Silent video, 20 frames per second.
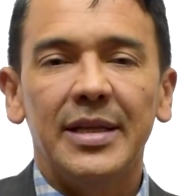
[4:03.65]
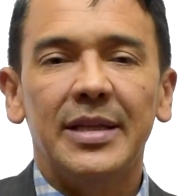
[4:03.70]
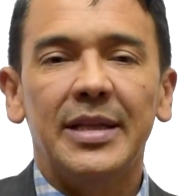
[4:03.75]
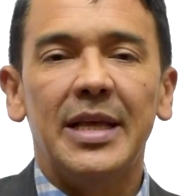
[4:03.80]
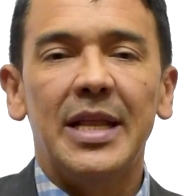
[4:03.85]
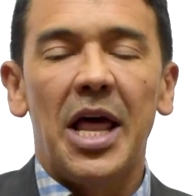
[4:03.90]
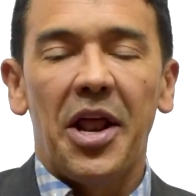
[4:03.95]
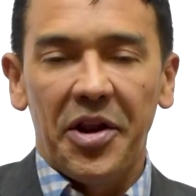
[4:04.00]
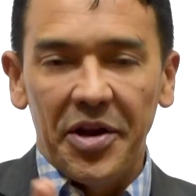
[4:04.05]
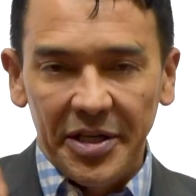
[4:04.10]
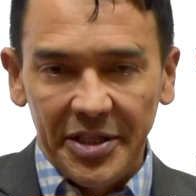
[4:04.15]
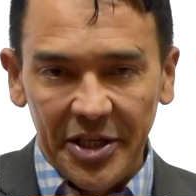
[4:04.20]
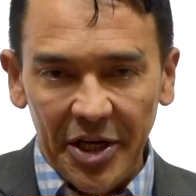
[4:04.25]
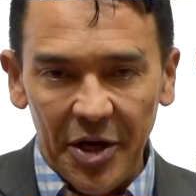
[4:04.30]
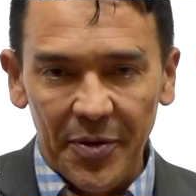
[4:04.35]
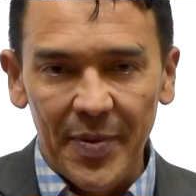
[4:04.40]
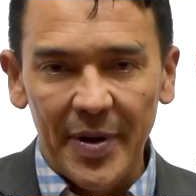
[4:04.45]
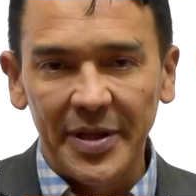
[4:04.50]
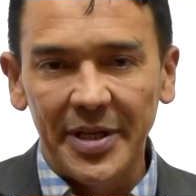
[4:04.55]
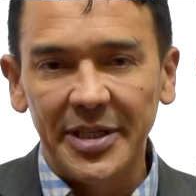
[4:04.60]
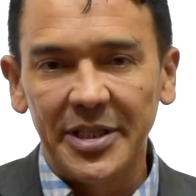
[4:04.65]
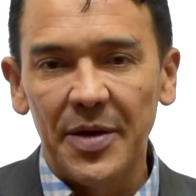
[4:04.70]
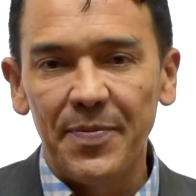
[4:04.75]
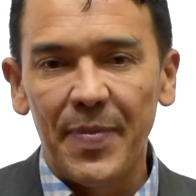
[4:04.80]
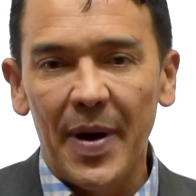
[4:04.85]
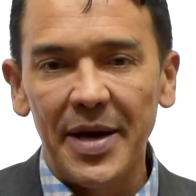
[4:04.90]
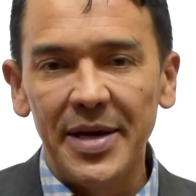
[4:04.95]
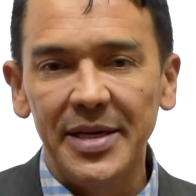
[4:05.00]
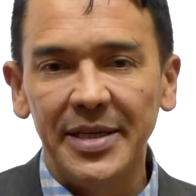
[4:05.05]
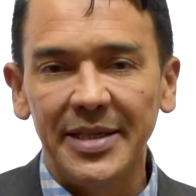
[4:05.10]
de las reservas de este
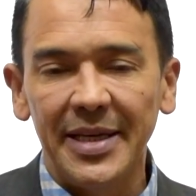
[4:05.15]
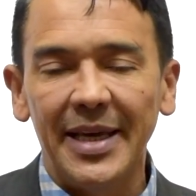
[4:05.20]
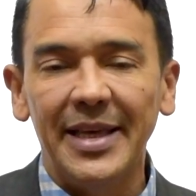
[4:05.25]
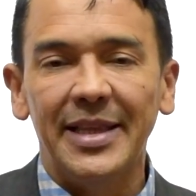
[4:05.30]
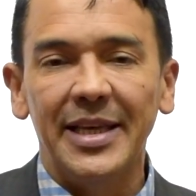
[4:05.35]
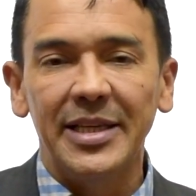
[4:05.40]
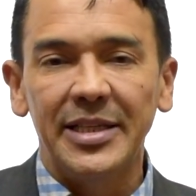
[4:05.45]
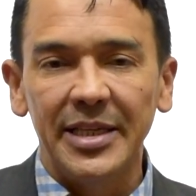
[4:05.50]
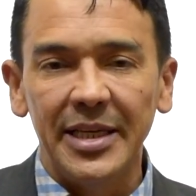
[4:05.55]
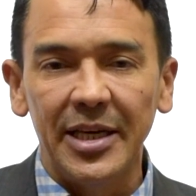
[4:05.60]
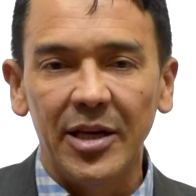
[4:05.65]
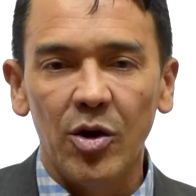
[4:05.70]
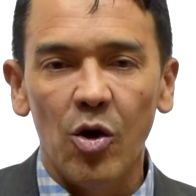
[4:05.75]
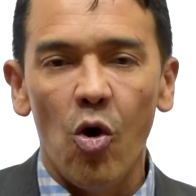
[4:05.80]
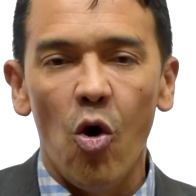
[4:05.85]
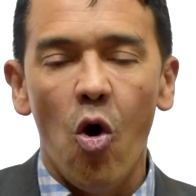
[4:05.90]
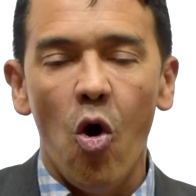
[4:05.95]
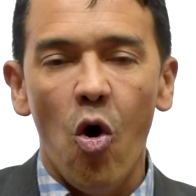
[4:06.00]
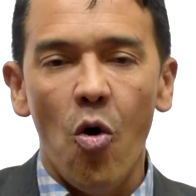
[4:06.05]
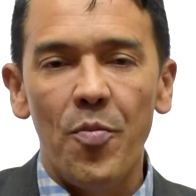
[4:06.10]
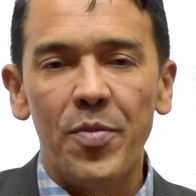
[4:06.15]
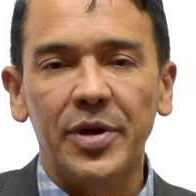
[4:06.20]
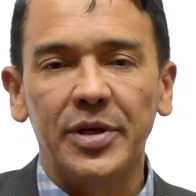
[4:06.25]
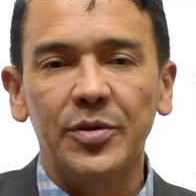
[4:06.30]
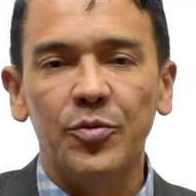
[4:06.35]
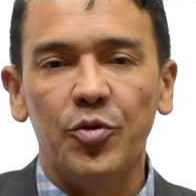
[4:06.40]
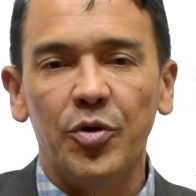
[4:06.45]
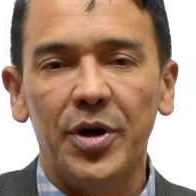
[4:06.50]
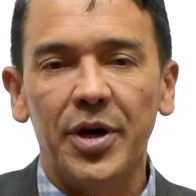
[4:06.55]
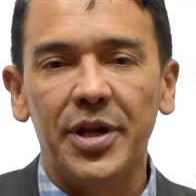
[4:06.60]
país, es decir, hombres
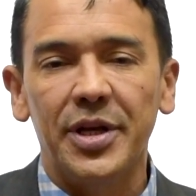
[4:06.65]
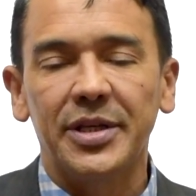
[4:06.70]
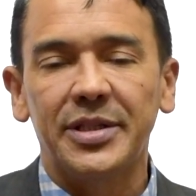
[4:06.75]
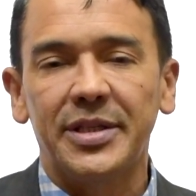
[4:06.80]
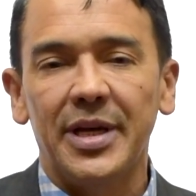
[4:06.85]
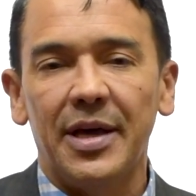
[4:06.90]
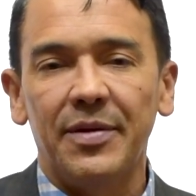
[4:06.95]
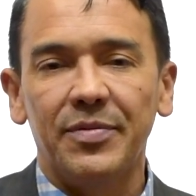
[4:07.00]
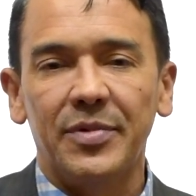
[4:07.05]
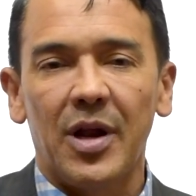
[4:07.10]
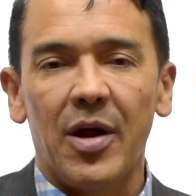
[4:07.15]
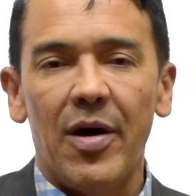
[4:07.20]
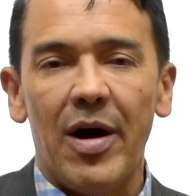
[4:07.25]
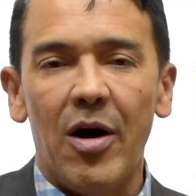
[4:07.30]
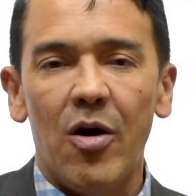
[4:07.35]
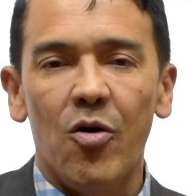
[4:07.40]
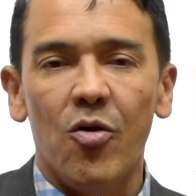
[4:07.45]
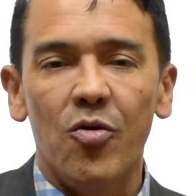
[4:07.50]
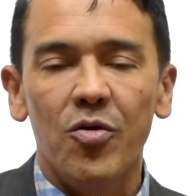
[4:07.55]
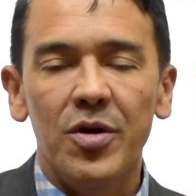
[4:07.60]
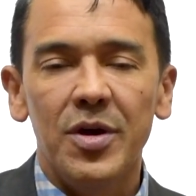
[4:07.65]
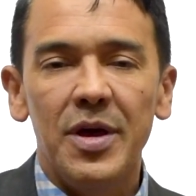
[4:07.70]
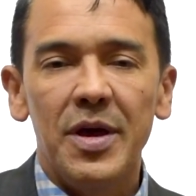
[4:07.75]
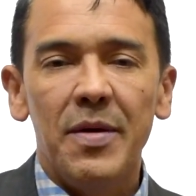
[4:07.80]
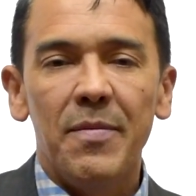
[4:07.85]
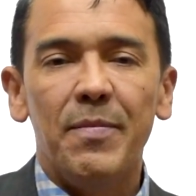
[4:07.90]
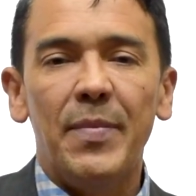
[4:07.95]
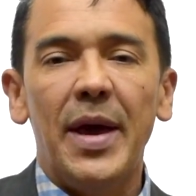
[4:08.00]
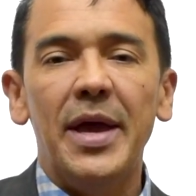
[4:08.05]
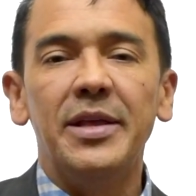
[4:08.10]
y mujeres que han trabajado
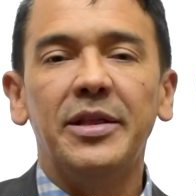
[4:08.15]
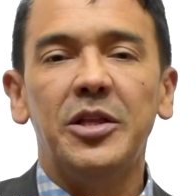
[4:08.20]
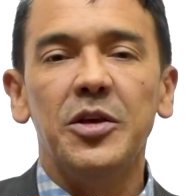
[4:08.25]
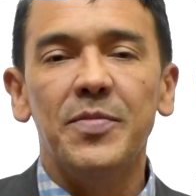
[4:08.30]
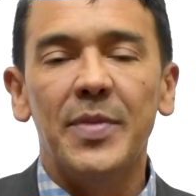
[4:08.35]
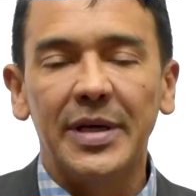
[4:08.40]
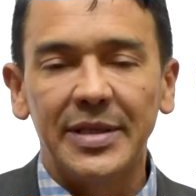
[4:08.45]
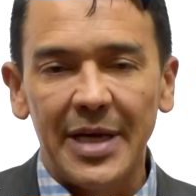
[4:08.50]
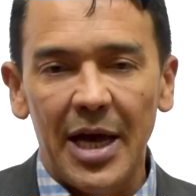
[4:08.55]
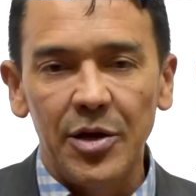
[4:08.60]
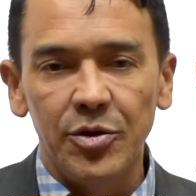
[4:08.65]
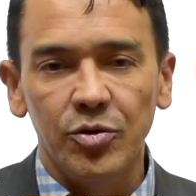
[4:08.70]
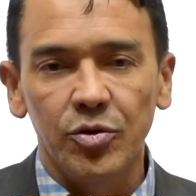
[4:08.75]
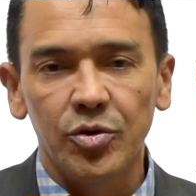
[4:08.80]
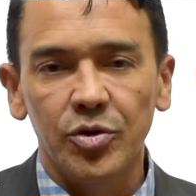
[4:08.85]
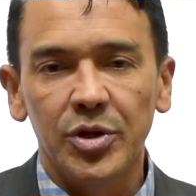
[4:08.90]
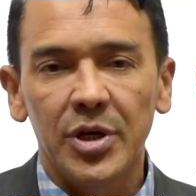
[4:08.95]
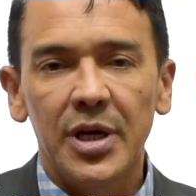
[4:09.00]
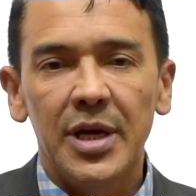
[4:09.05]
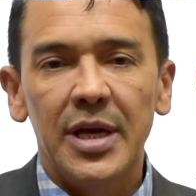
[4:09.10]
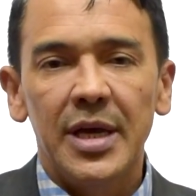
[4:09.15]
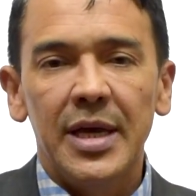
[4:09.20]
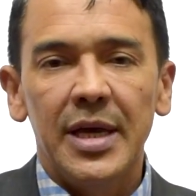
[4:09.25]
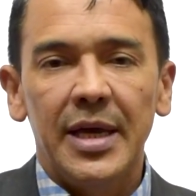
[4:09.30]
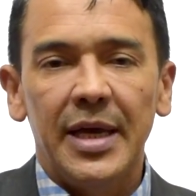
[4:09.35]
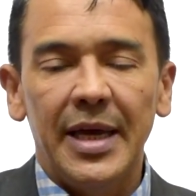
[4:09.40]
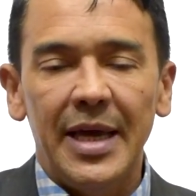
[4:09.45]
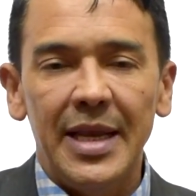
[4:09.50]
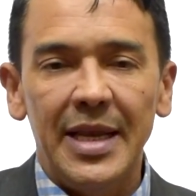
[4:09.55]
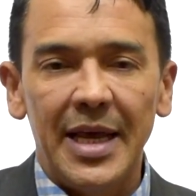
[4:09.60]
20 más años
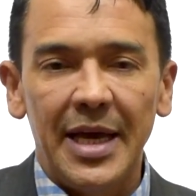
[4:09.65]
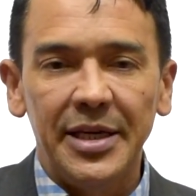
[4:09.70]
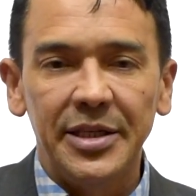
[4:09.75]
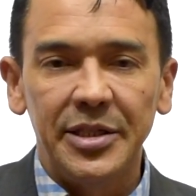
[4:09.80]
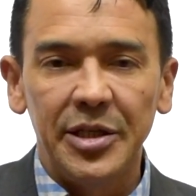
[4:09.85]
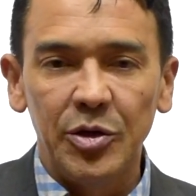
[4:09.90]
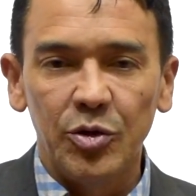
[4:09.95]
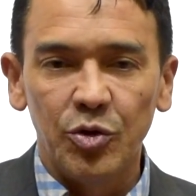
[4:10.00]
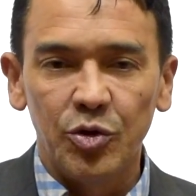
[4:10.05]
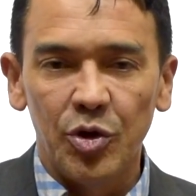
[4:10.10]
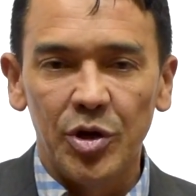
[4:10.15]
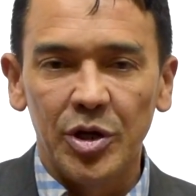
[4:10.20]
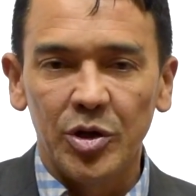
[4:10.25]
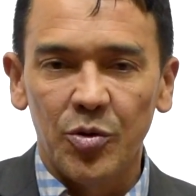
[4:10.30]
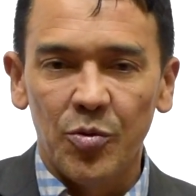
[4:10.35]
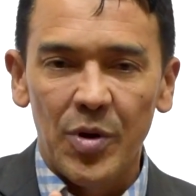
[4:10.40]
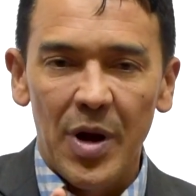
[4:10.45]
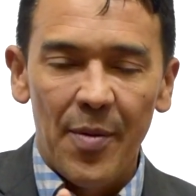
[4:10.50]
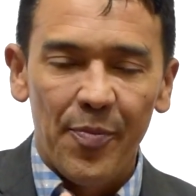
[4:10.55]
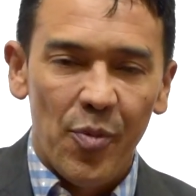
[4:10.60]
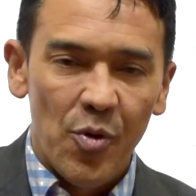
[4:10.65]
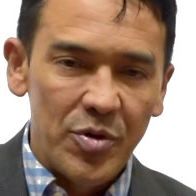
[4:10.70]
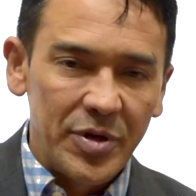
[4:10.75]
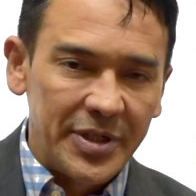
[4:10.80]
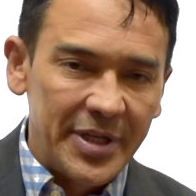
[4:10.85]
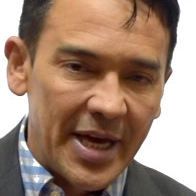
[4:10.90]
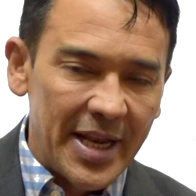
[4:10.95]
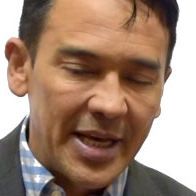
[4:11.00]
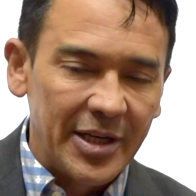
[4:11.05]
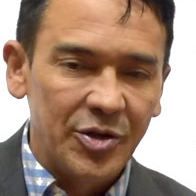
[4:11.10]
en las instituciones como la
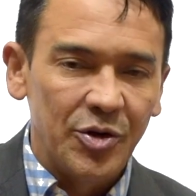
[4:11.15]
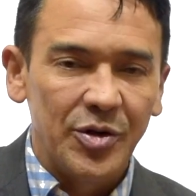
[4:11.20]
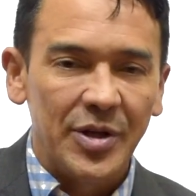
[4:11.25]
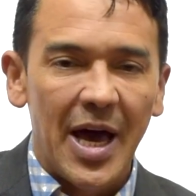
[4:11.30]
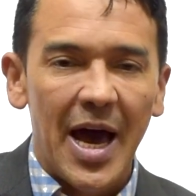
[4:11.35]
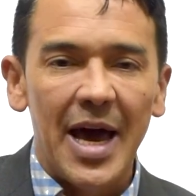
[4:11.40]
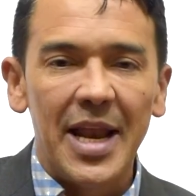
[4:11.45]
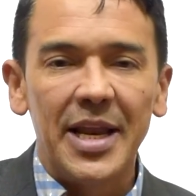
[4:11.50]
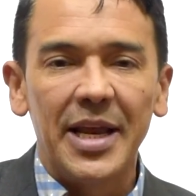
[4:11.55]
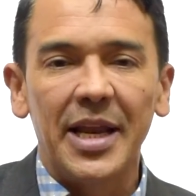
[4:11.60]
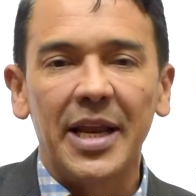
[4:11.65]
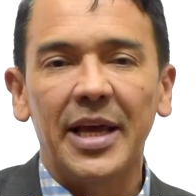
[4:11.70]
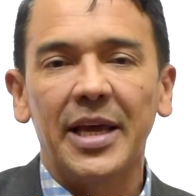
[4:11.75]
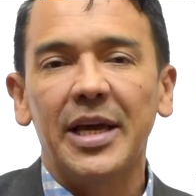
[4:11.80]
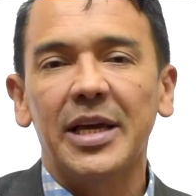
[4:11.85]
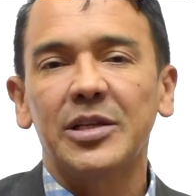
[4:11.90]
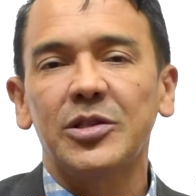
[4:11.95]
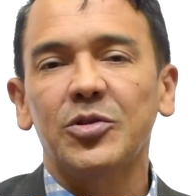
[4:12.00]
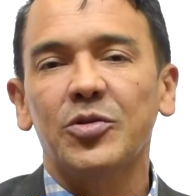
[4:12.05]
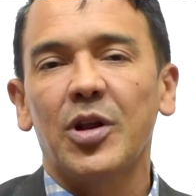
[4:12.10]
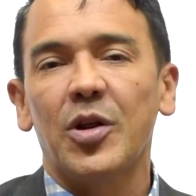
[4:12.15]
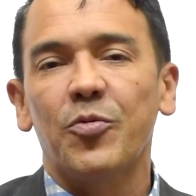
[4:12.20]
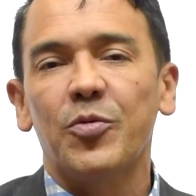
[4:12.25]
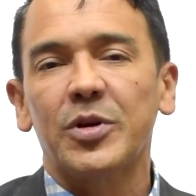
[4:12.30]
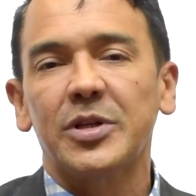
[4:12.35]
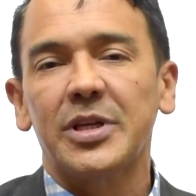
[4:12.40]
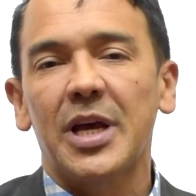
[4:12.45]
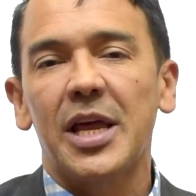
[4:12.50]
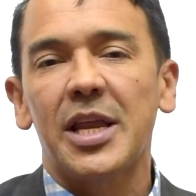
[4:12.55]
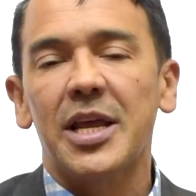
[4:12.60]
Policía Nacional, el Ejército, la
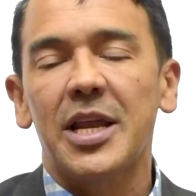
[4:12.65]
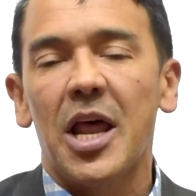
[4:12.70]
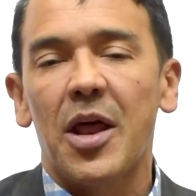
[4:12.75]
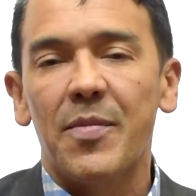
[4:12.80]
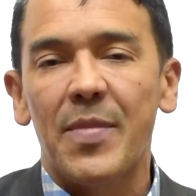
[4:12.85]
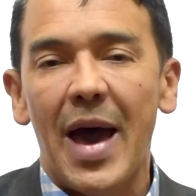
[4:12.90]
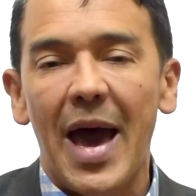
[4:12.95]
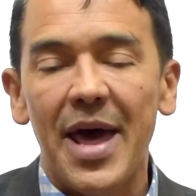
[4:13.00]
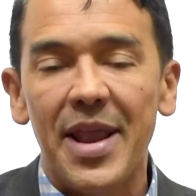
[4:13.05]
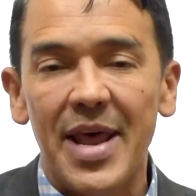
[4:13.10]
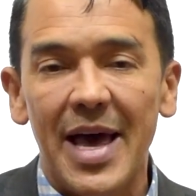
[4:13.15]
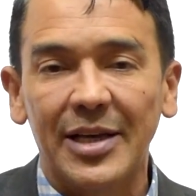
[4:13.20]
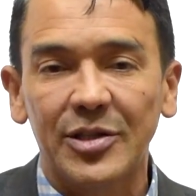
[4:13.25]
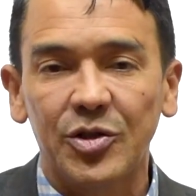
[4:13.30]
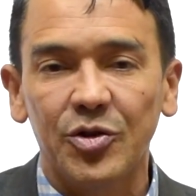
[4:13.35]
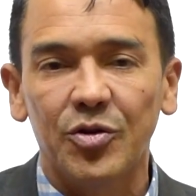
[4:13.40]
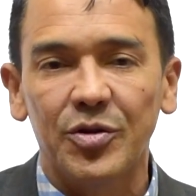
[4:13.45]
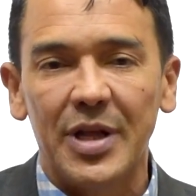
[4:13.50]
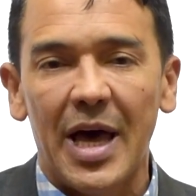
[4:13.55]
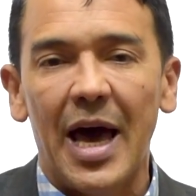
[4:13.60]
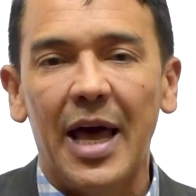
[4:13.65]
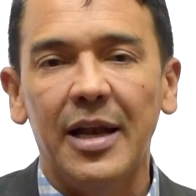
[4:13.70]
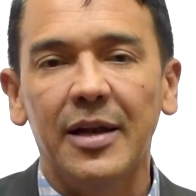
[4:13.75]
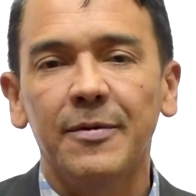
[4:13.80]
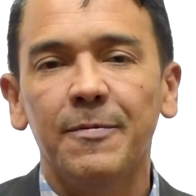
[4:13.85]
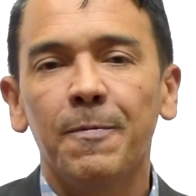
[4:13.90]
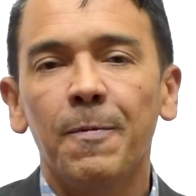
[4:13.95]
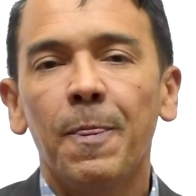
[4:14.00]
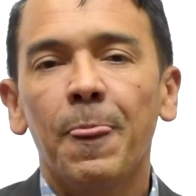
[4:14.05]
Fuerza Aérea y la Armada Nacional,